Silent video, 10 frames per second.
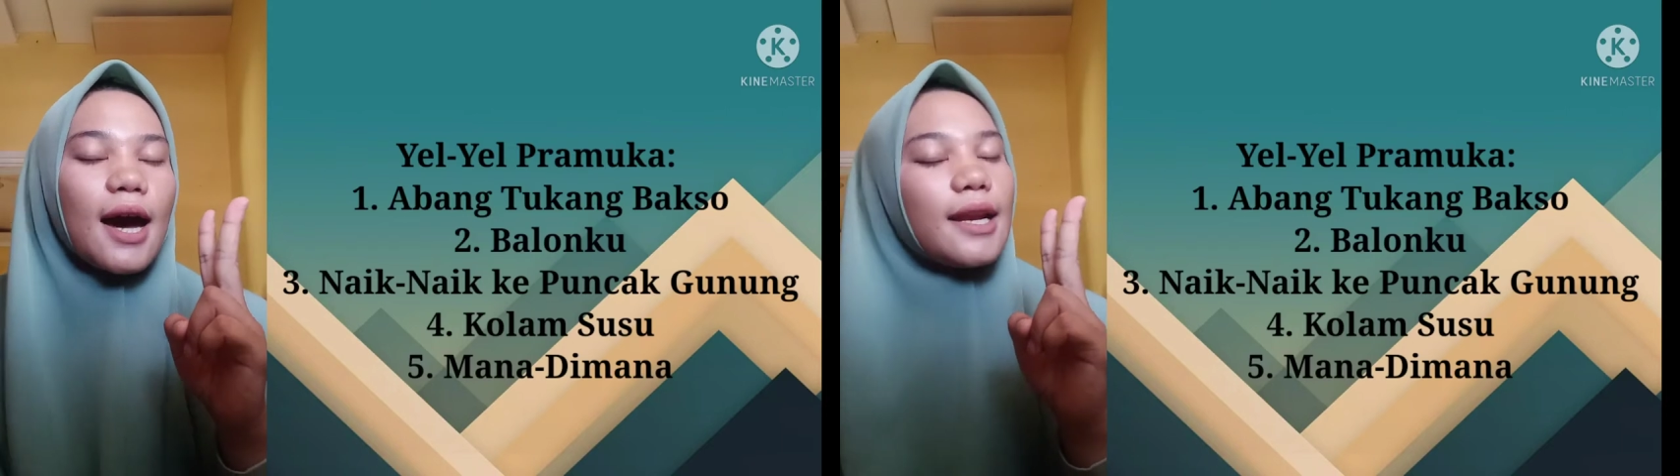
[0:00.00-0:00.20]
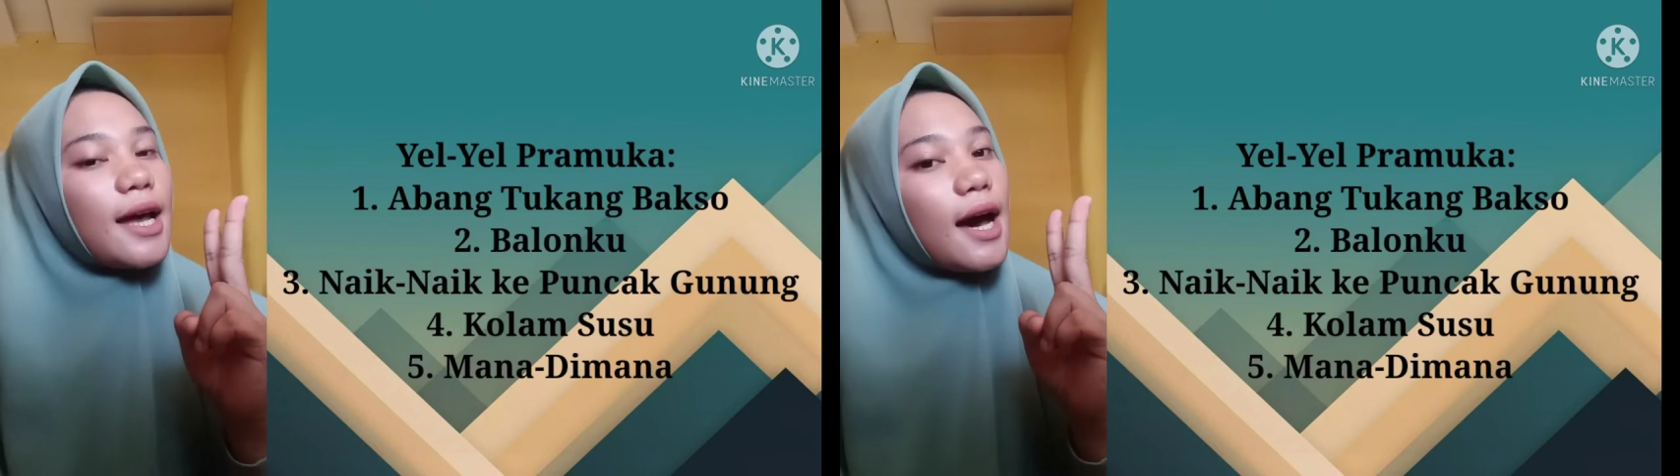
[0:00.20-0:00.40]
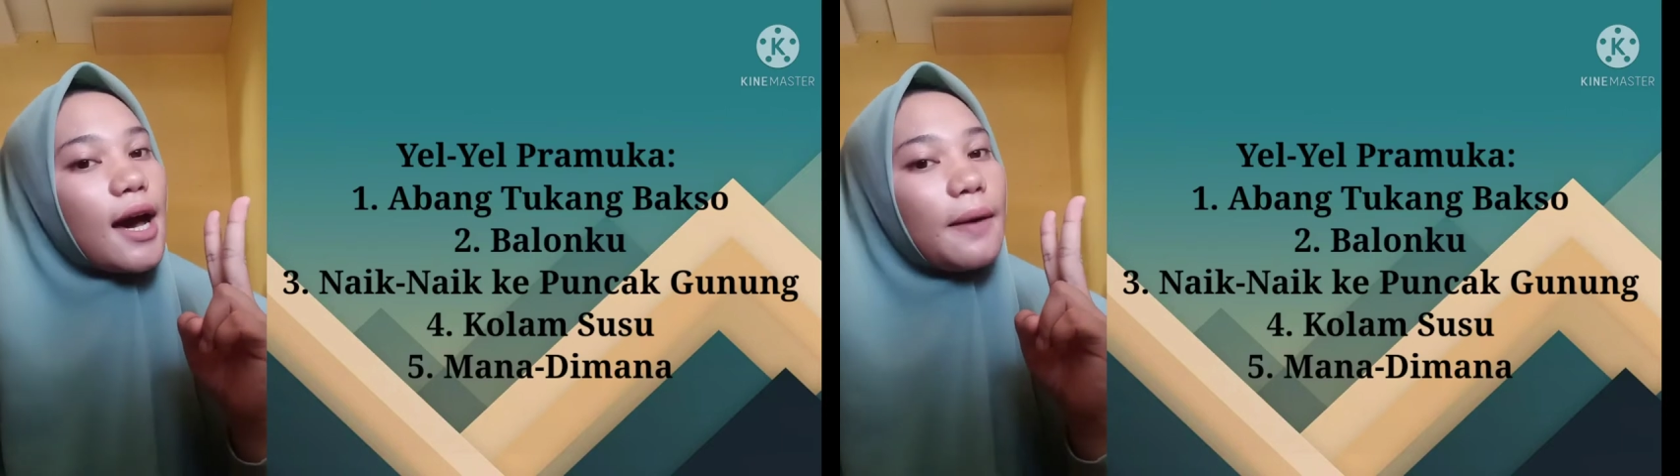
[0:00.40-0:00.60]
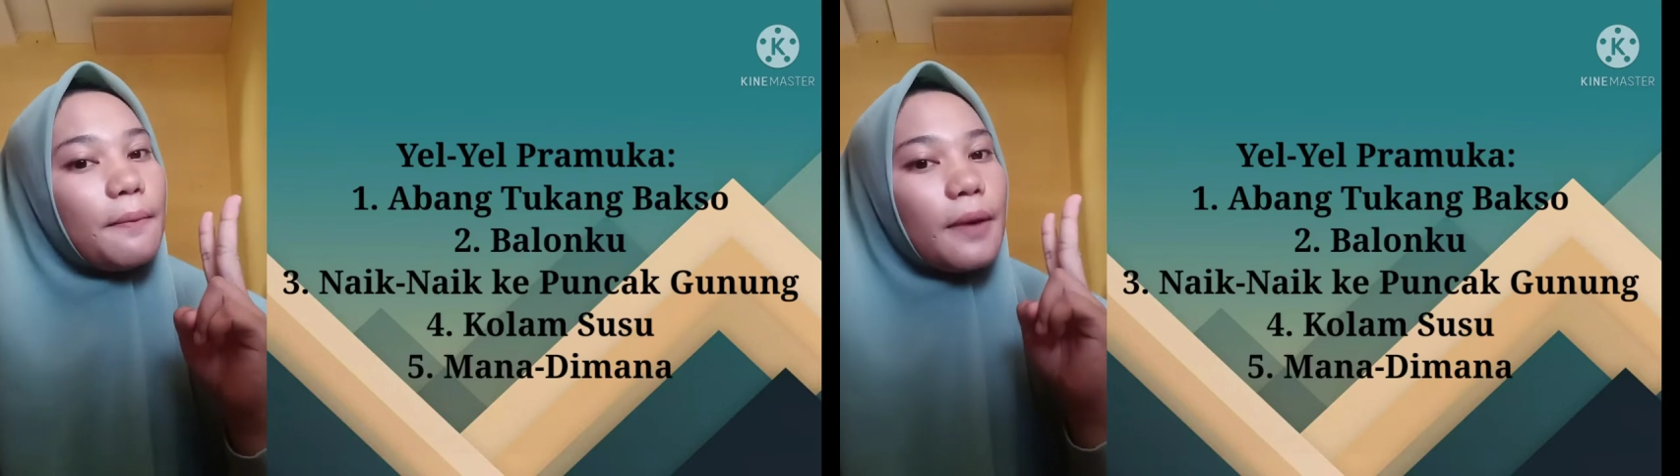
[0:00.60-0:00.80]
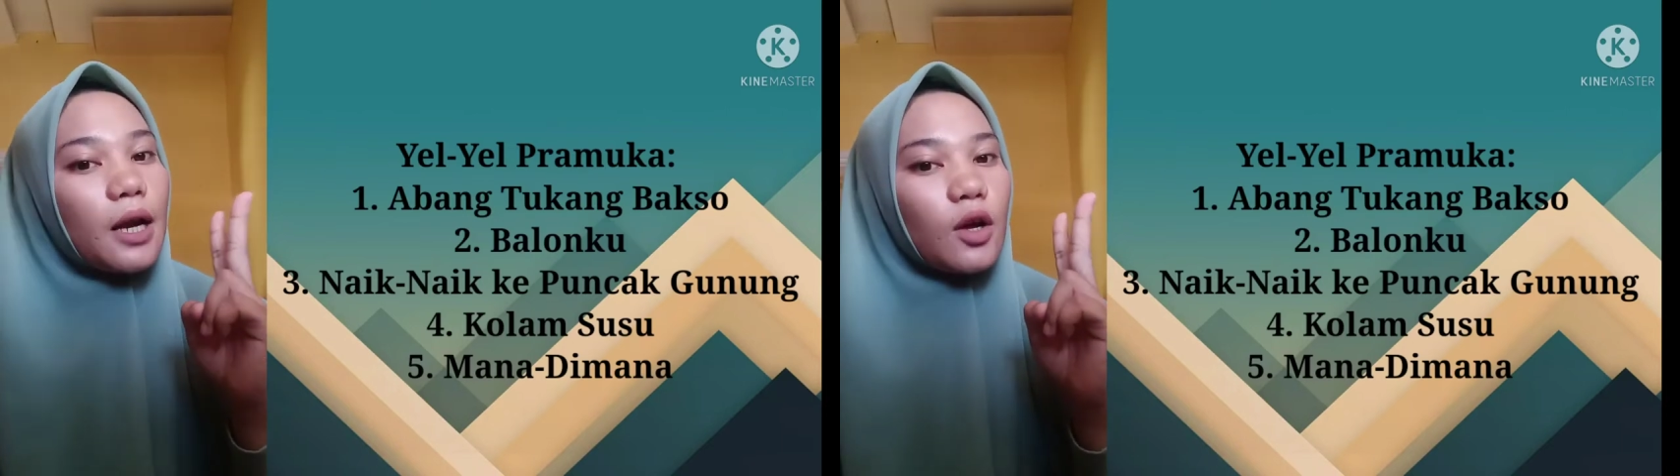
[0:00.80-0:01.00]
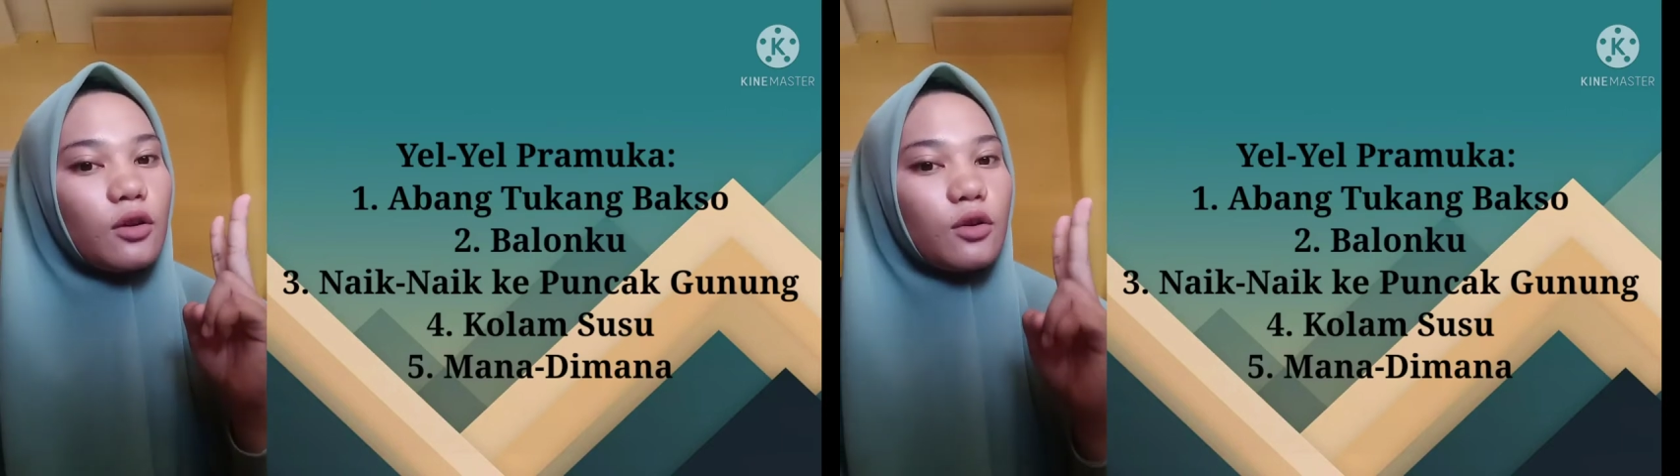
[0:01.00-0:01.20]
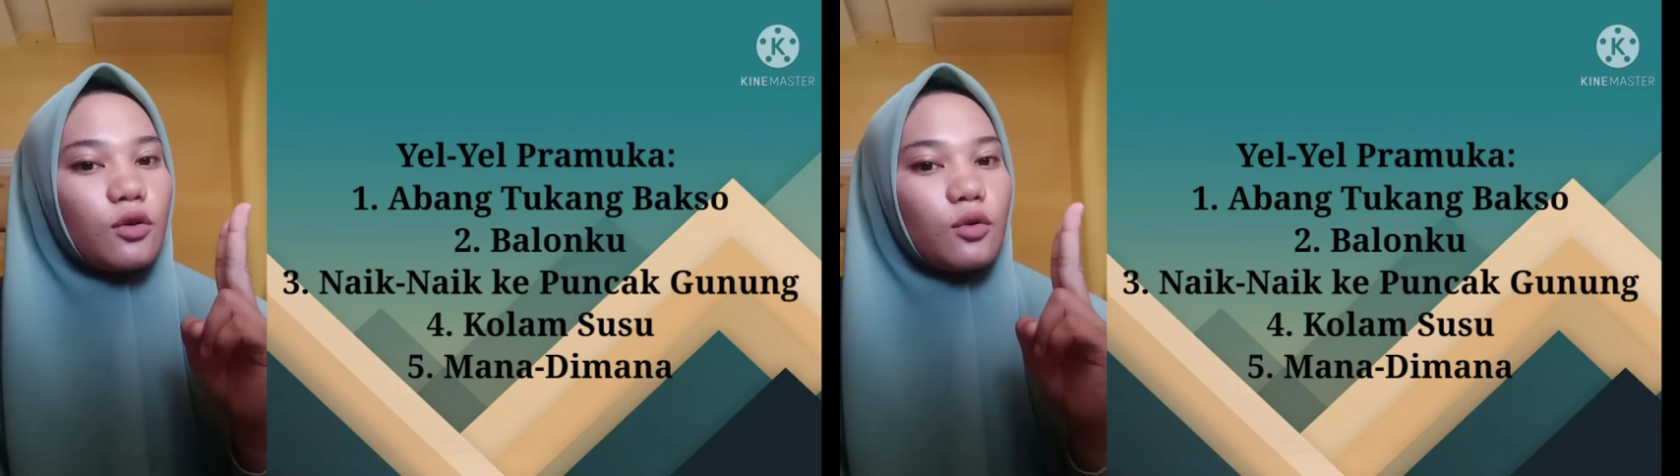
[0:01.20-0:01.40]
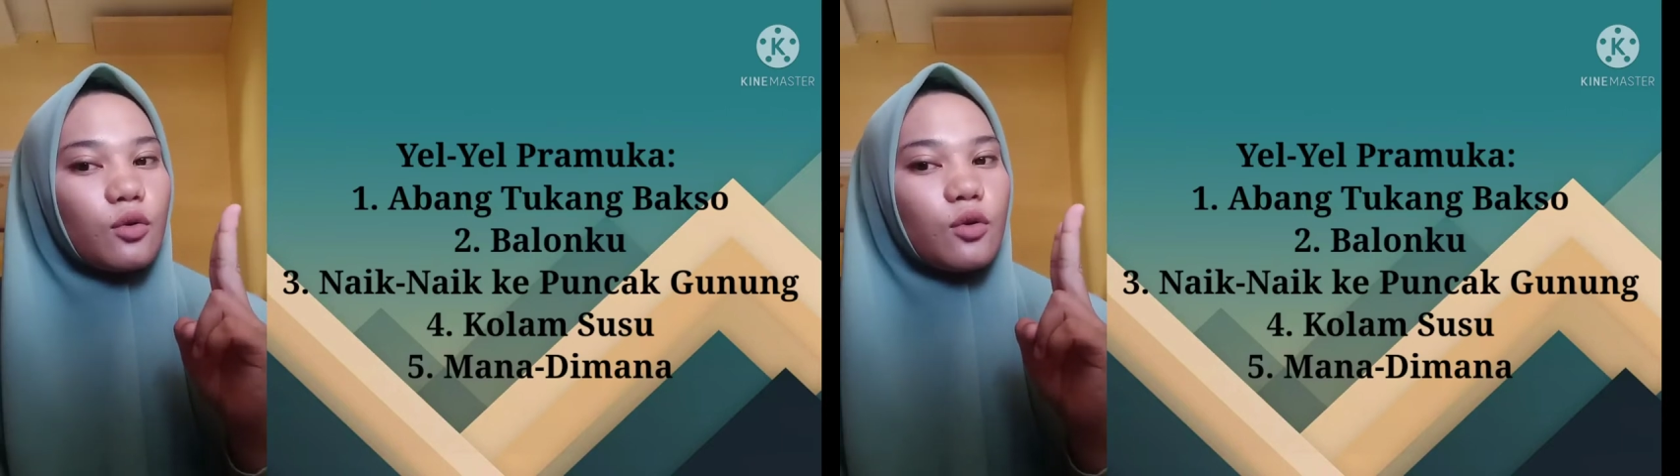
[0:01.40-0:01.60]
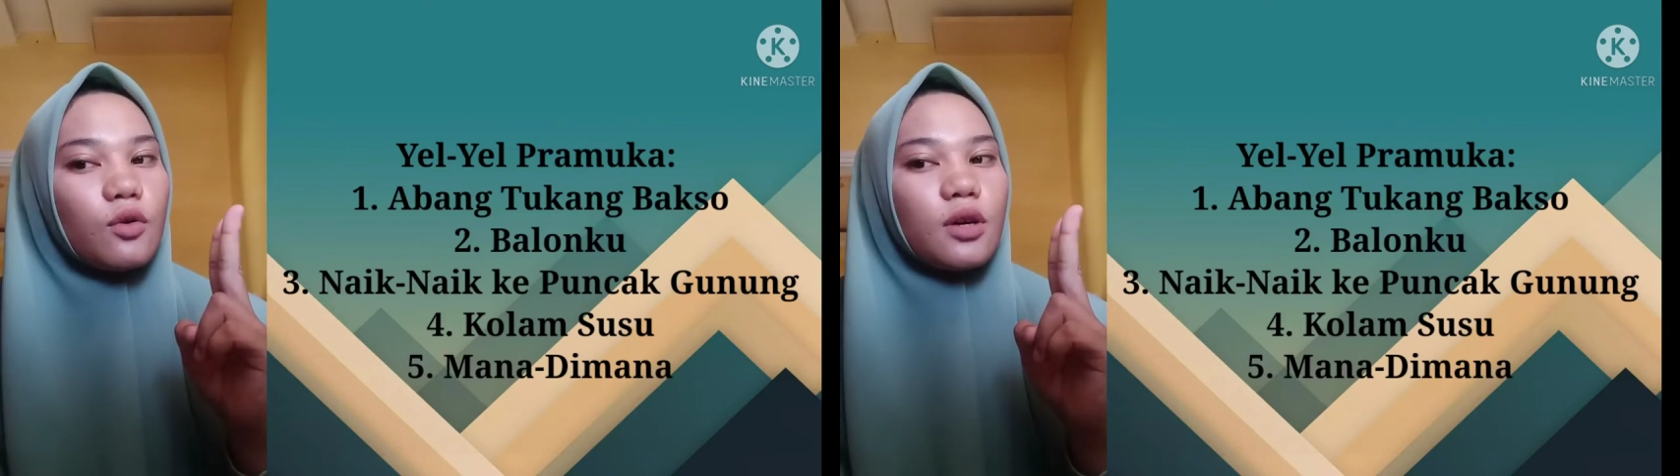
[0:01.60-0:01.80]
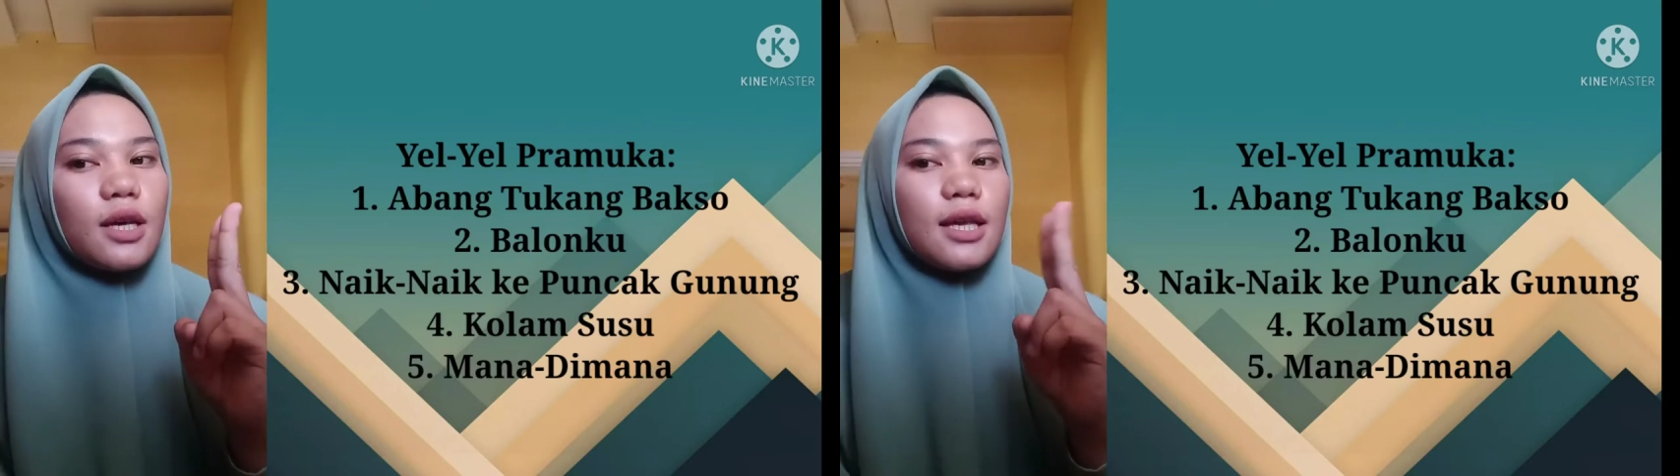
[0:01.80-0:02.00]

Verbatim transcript: ada balonku,